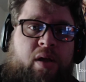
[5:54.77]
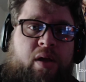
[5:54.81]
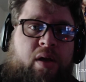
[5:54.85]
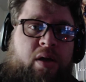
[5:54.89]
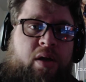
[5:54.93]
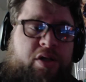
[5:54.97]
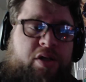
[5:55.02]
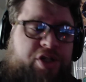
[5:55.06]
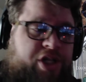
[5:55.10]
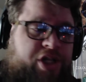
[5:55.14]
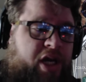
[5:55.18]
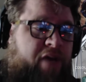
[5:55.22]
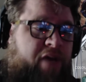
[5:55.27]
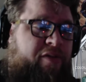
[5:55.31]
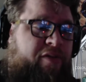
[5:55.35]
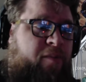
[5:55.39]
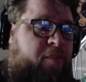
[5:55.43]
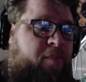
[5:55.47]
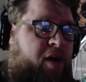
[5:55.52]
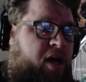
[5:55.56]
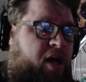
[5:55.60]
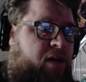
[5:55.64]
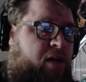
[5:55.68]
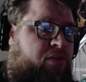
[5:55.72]
J'y arrivais
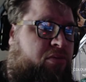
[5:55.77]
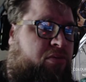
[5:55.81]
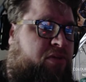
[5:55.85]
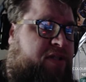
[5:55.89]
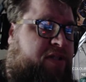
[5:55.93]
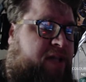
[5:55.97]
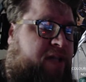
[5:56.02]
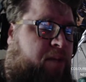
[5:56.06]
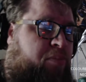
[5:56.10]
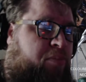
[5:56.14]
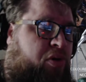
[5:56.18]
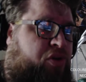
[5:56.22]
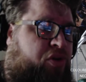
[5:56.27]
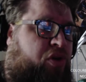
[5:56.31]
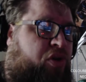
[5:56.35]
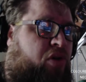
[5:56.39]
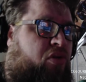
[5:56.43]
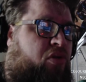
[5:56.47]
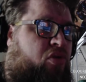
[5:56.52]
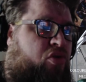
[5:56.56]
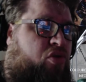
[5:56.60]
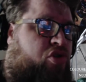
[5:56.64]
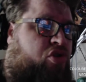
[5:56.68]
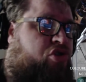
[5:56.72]
pas, donc c'est
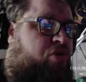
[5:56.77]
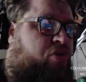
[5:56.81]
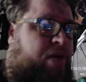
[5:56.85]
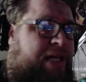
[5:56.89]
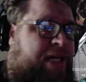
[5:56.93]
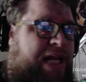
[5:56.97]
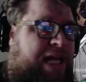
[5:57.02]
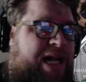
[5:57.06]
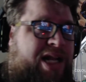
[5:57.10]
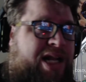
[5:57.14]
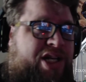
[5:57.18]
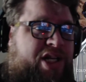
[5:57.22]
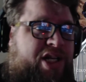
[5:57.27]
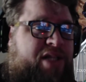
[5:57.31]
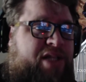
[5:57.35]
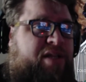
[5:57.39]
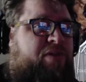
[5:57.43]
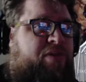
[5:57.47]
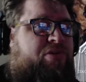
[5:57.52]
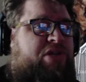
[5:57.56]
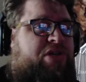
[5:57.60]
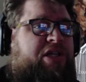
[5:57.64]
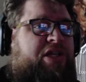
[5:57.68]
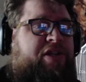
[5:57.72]
important. Le choix de la lingette
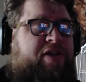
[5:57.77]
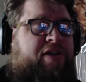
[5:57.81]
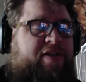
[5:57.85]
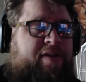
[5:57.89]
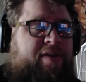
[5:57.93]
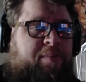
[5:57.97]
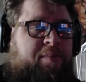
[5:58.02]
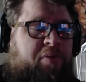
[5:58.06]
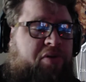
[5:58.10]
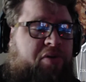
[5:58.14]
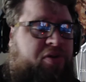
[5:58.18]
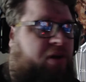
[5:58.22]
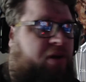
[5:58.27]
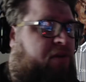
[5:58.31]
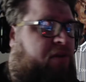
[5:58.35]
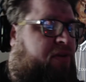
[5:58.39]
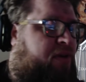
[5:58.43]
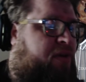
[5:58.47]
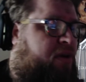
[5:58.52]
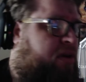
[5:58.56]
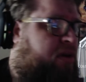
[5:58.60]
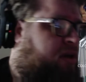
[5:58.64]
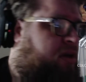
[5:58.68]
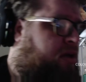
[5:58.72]
est aussi très
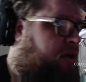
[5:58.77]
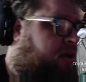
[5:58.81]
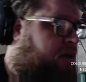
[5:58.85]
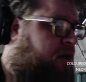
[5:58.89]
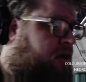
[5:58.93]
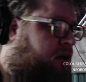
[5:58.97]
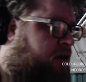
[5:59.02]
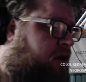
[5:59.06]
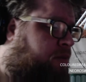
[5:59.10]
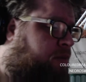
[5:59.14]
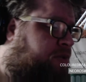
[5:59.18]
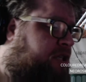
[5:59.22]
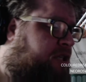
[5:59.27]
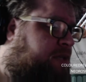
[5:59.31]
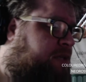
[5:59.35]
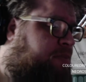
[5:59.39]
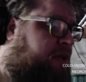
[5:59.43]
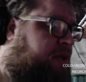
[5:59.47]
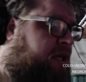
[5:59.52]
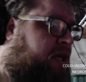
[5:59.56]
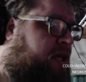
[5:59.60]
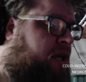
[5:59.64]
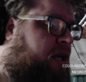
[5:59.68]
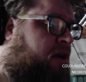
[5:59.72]
importante. Comme
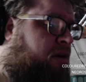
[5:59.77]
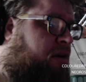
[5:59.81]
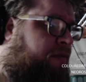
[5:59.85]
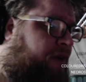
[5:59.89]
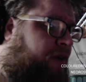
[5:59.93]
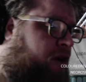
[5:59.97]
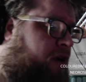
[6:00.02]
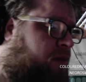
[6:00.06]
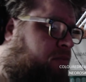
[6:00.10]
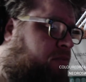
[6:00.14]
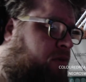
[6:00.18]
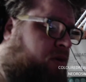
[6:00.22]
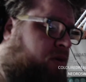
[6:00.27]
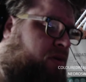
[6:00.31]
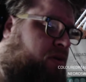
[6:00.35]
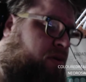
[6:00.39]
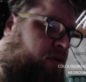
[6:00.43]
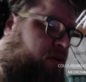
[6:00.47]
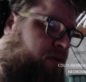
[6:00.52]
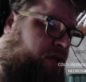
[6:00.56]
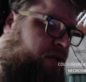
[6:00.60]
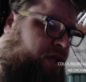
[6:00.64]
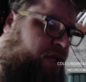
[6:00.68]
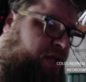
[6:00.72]
j'expliquais, enfin comme
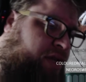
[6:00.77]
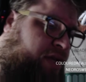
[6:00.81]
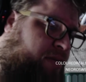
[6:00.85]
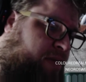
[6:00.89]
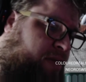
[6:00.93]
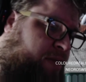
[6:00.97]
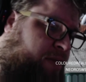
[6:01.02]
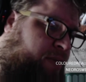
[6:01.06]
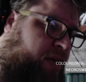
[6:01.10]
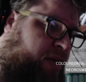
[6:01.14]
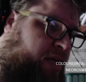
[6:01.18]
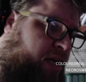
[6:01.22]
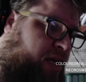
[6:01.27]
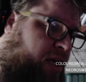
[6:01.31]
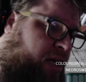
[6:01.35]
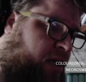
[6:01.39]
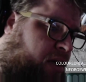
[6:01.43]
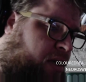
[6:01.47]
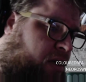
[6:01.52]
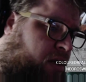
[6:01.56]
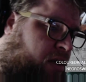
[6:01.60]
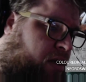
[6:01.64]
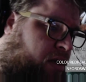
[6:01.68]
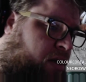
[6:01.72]
JT m'expliquait,
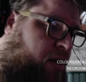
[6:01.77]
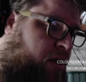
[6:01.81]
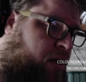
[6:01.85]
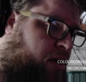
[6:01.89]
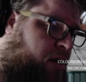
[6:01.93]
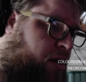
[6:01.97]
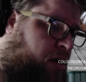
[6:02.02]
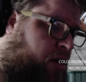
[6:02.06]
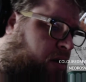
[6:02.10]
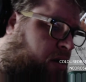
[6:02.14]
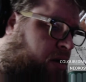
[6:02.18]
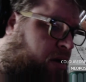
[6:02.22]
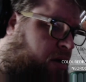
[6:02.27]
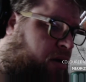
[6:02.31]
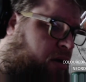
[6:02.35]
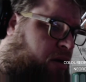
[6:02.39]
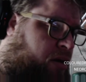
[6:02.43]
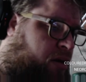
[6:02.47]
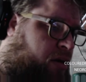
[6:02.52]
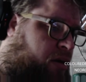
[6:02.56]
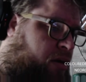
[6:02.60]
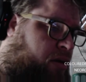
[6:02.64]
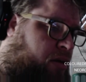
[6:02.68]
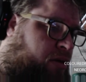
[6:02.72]

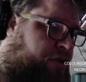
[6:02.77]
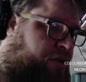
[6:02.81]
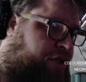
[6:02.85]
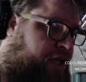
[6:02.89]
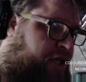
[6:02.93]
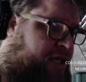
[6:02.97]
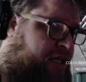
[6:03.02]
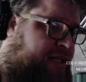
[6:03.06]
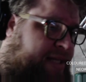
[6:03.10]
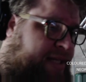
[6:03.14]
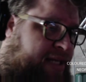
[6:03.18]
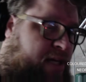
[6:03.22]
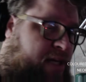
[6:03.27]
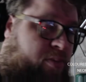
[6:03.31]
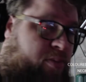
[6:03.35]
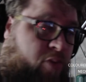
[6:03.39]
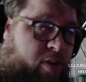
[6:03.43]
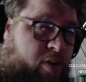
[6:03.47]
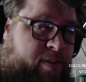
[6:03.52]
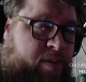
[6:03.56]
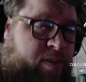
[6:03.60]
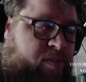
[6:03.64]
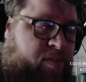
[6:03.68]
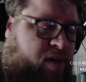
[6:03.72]
j'ai essayé
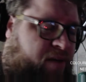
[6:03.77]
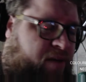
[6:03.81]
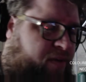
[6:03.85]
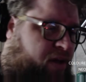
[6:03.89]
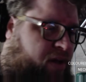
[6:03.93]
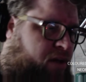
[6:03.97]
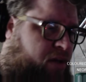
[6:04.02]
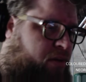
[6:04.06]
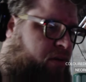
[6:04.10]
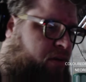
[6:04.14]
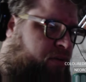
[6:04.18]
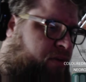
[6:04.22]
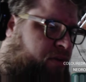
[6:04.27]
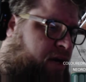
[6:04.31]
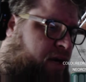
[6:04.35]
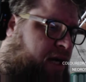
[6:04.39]
moi-même avec de la